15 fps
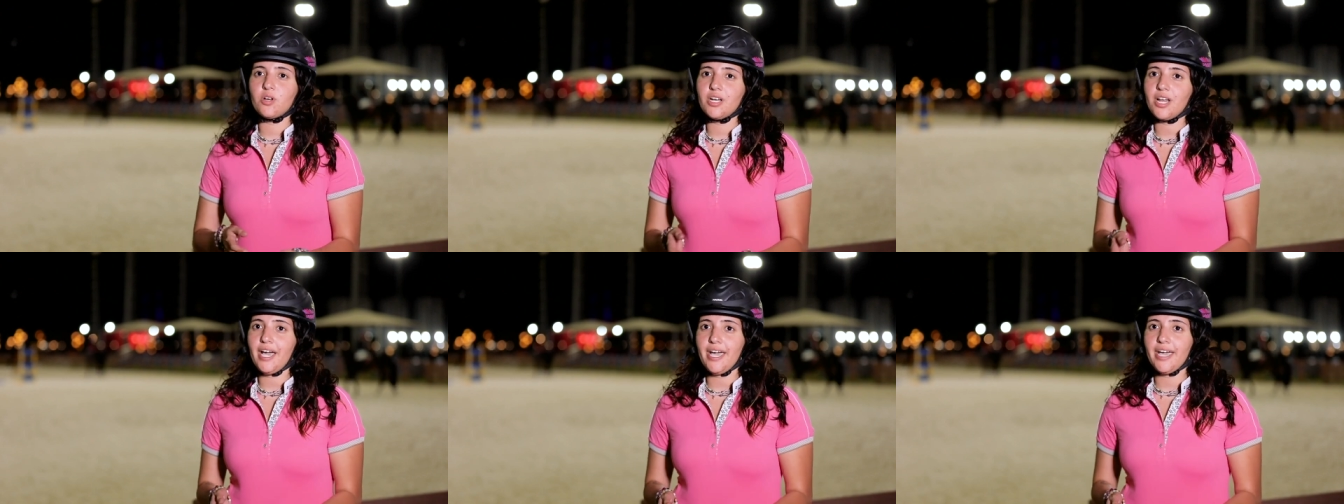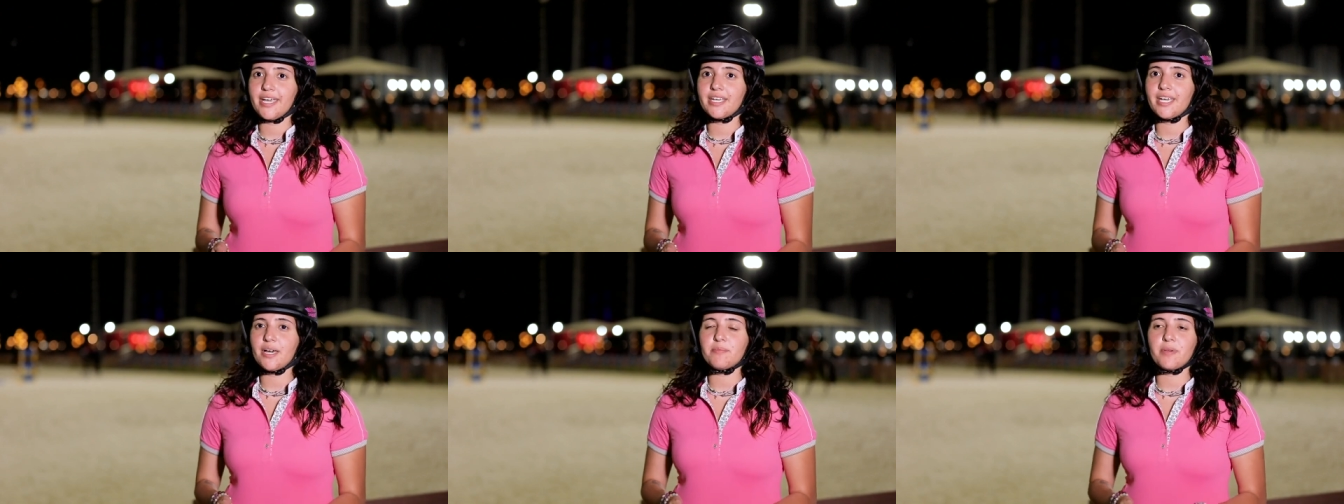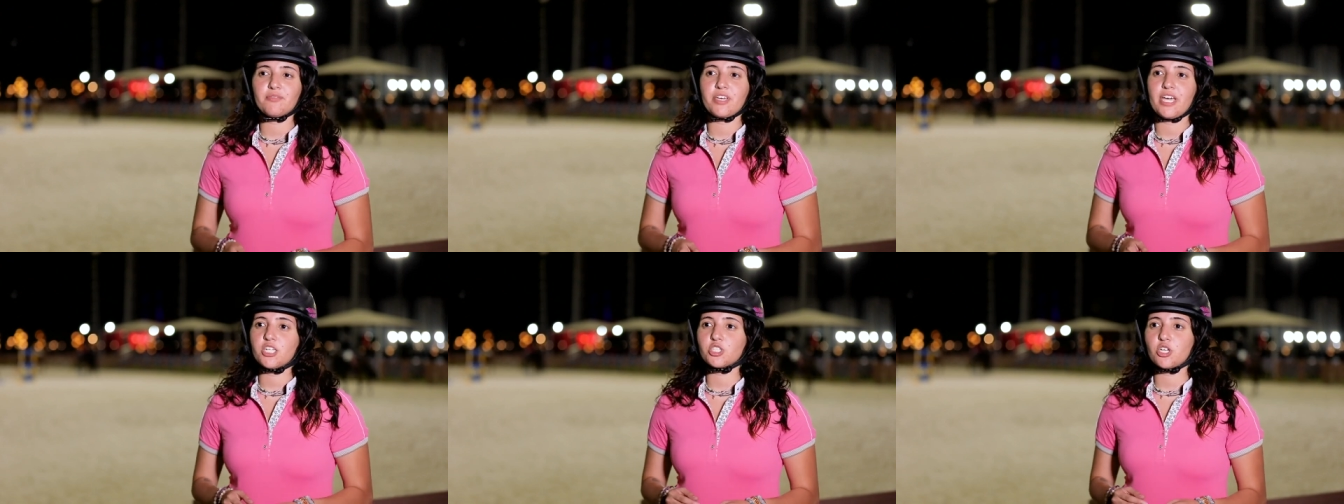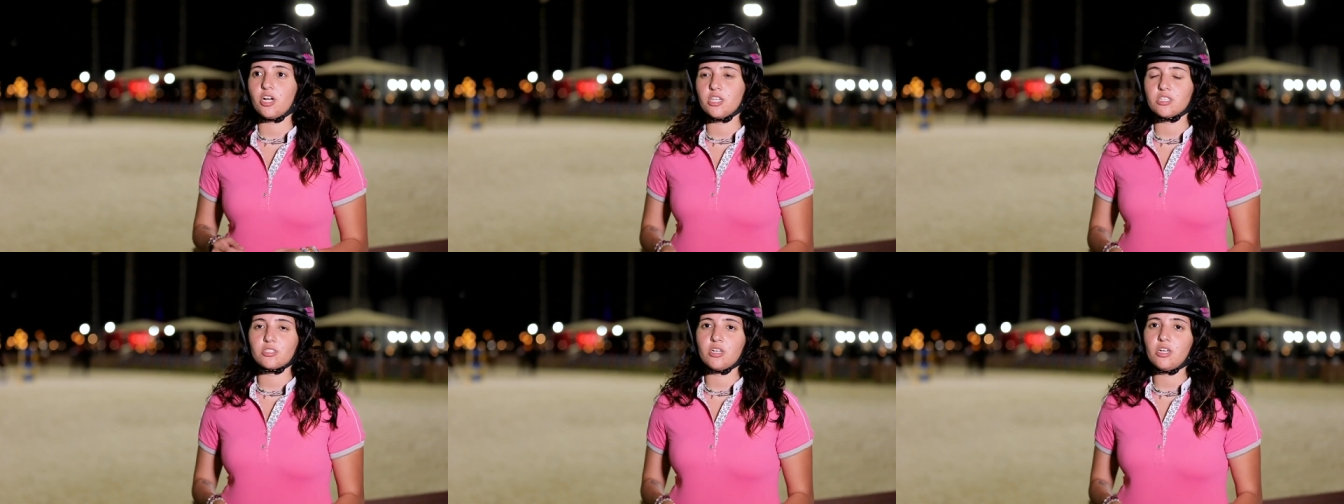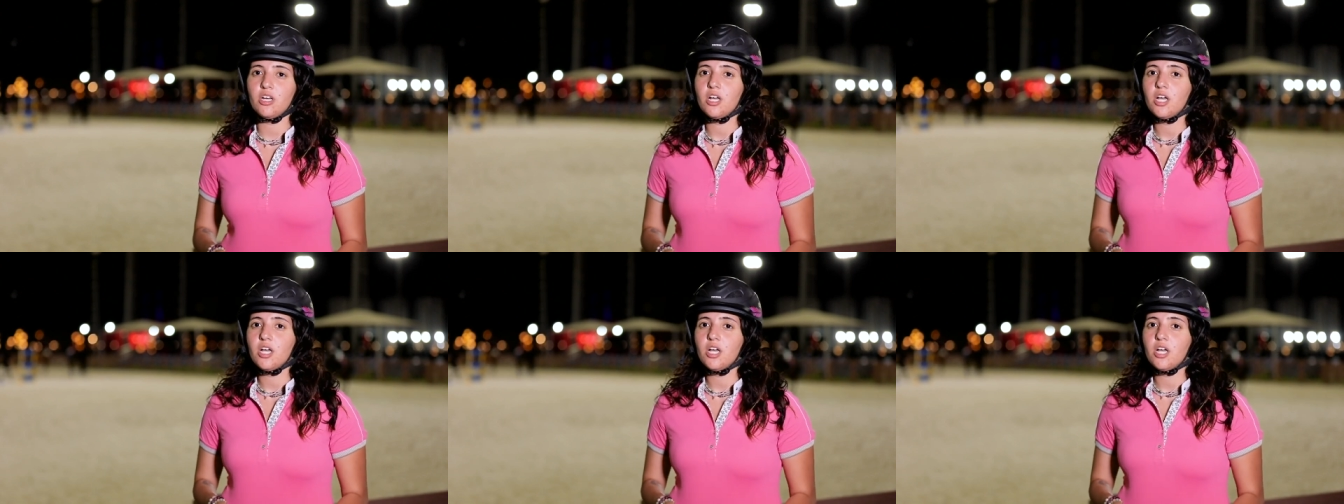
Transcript: كل حاجه ما فيهاش غلطه